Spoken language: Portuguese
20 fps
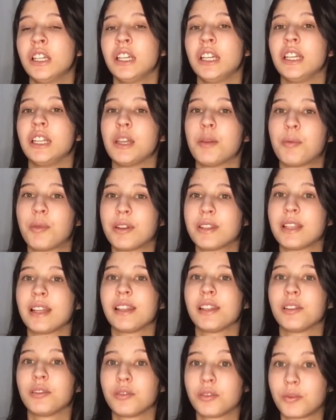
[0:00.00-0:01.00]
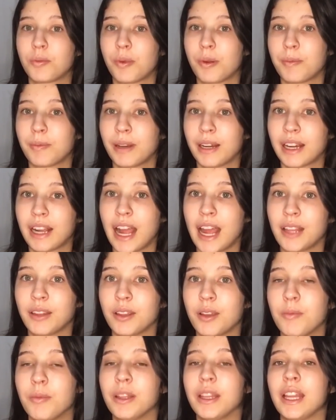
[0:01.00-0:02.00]
E depois ainda no supermercado
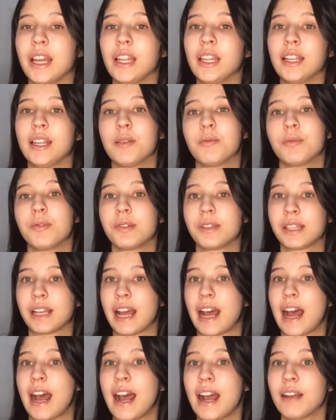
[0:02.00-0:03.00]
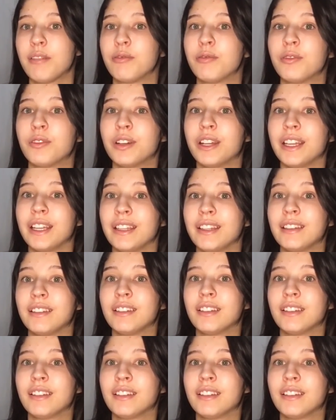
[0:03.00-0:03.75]
que eu mandei a Lana buscar foi